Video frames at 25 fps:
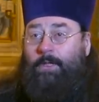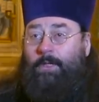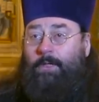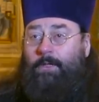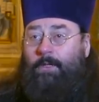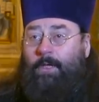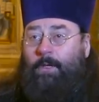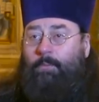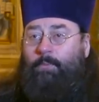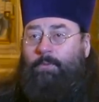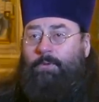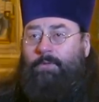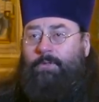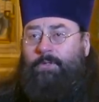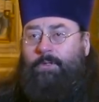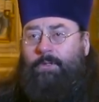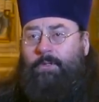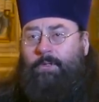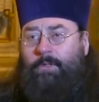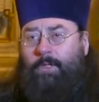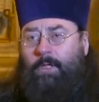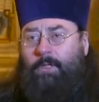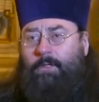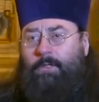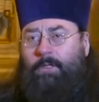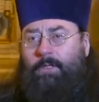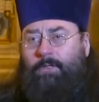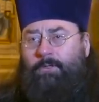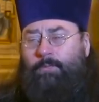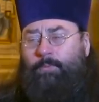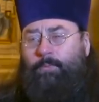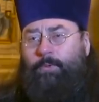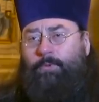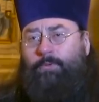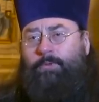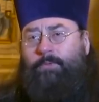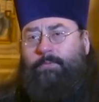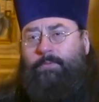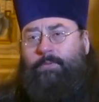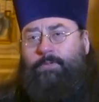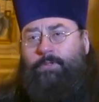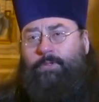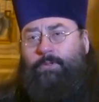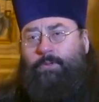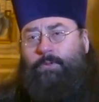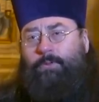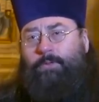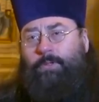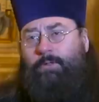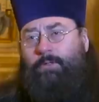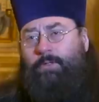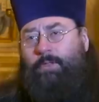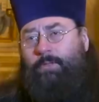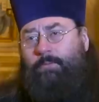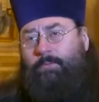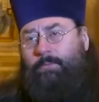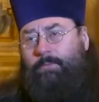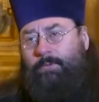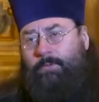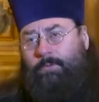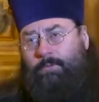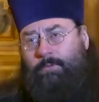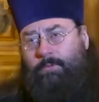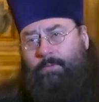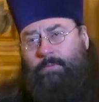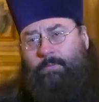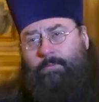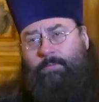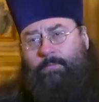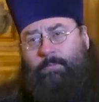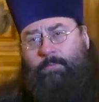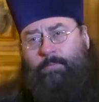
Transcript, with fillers: Как будто, как Господь вот что-то нам э,